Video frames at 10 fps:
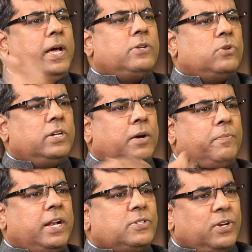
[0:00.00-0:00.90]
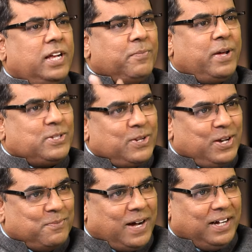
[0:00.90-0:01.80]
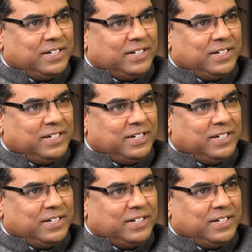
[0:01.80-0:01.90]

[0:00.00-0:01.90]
பேர் சொல்லுங்கள் பேரை சொல்லுங்கள் பேரை சொல்லுங்கம்பா